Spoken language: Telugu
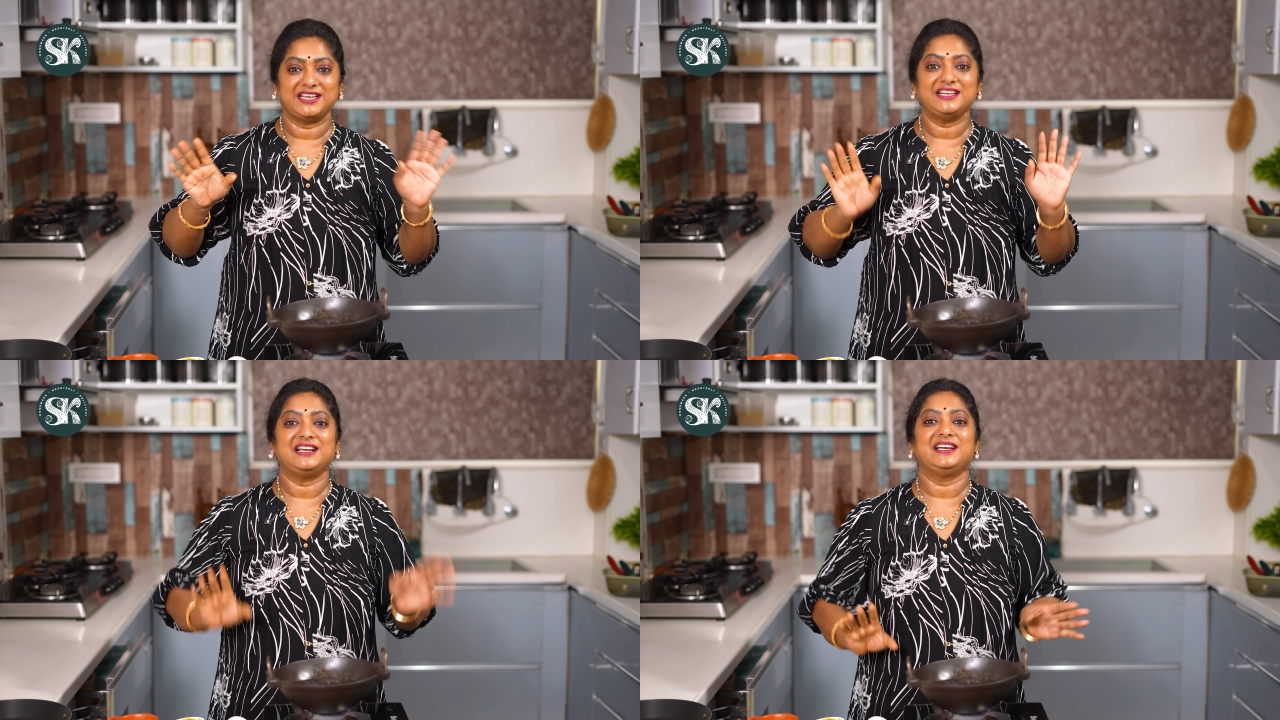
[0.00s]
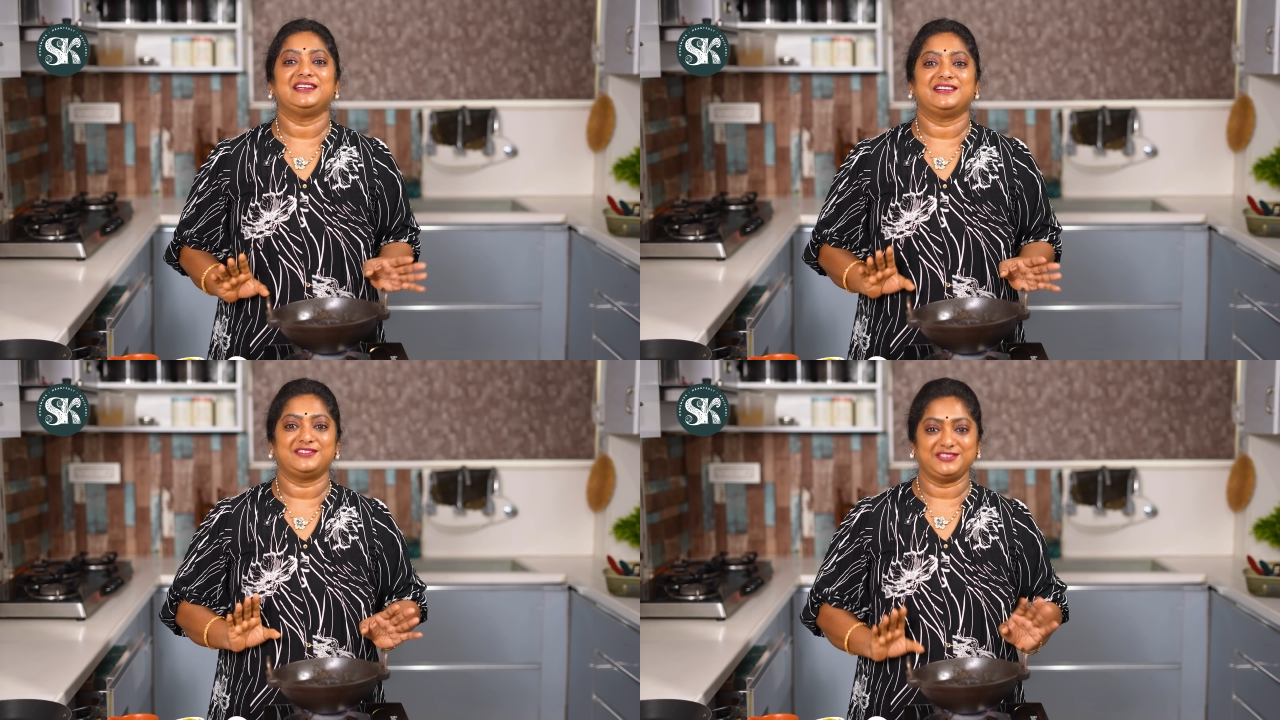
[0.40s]

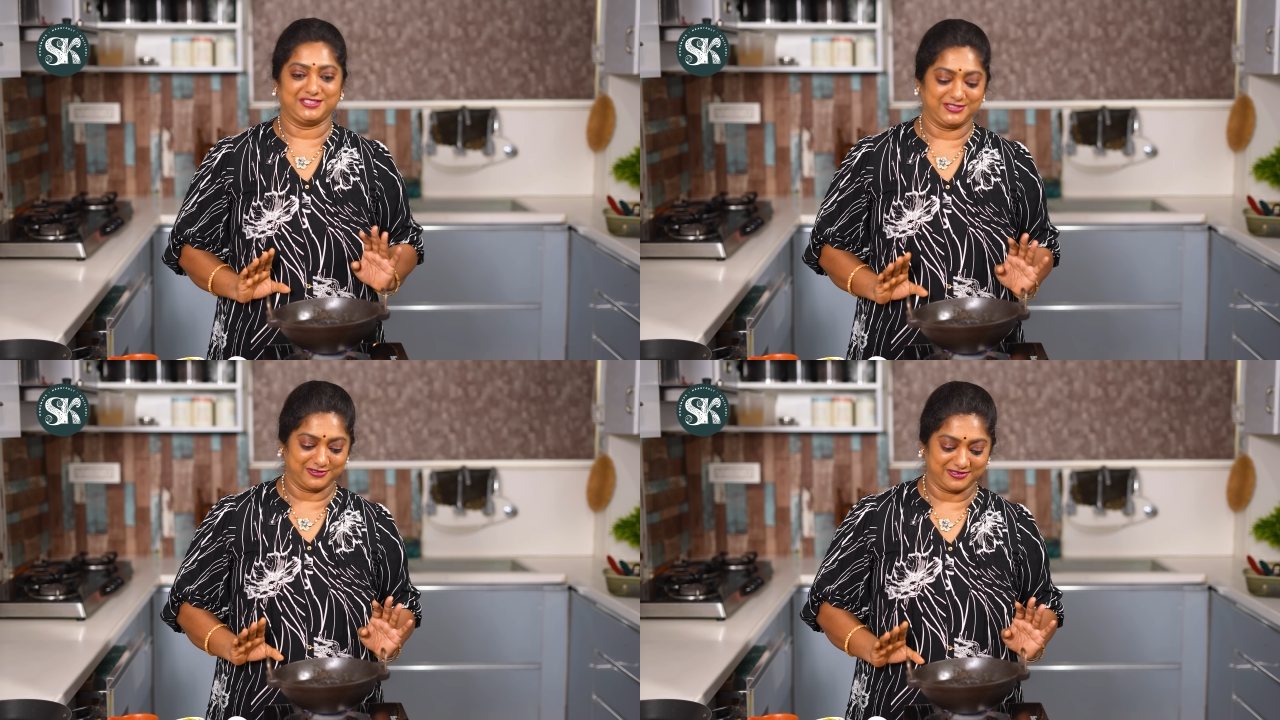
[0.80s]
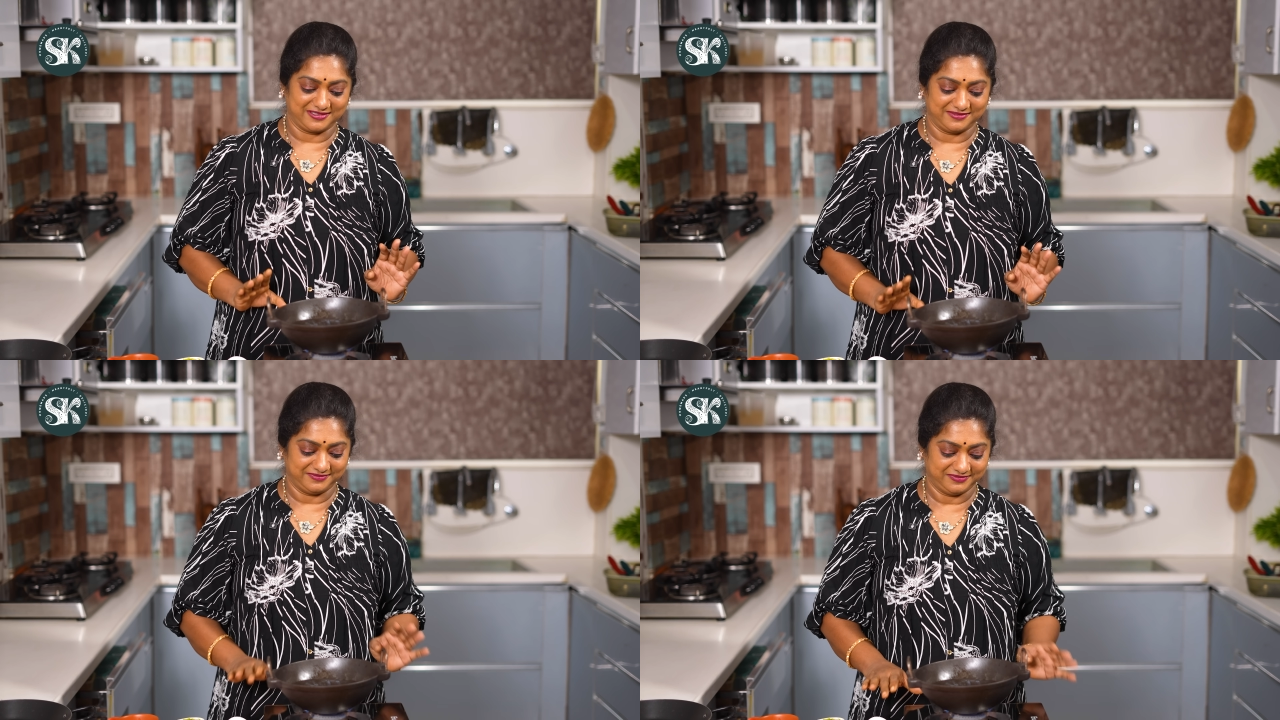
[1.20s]
చేయగలిగేటట్టు చేస్తున్నా
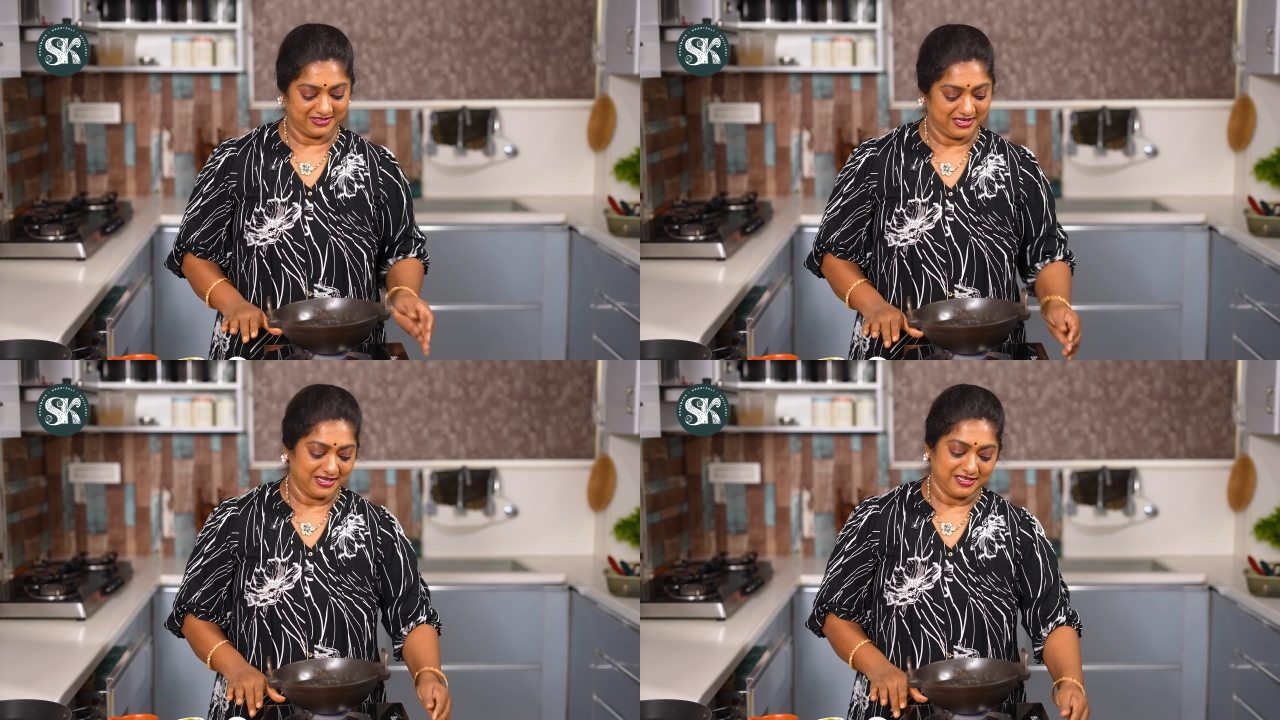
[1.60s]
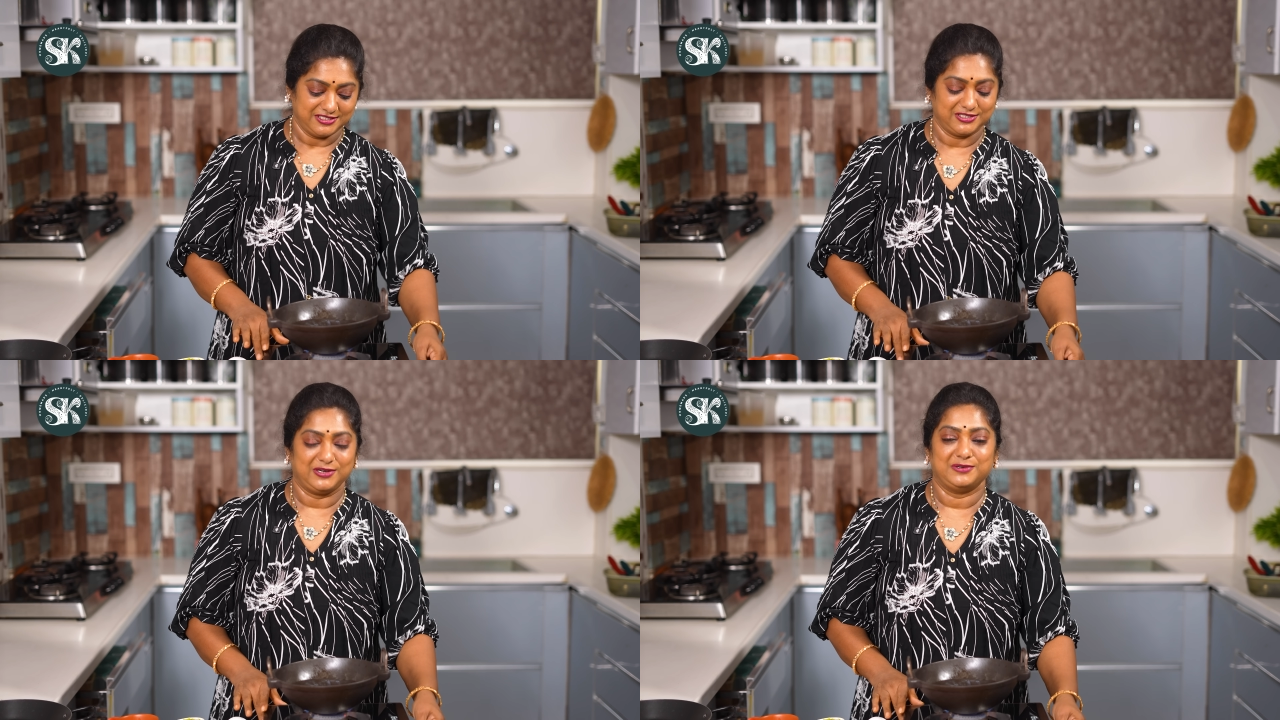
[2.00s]

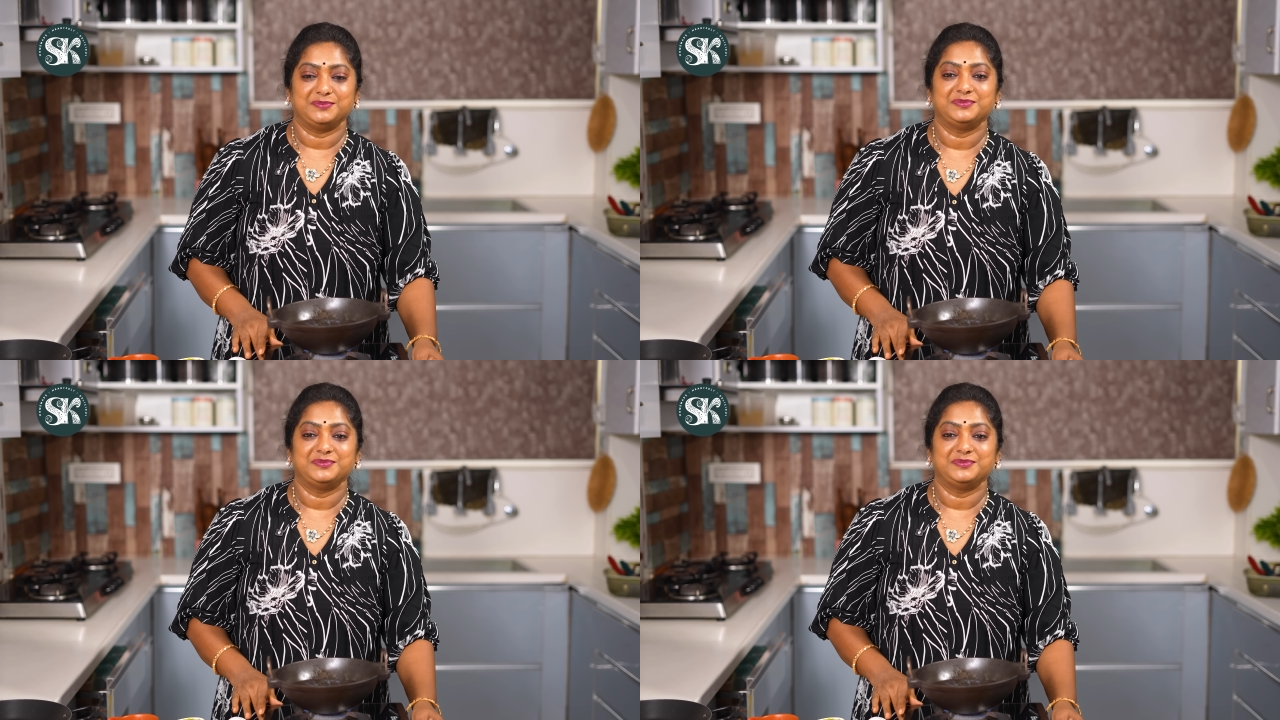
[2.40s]
చలో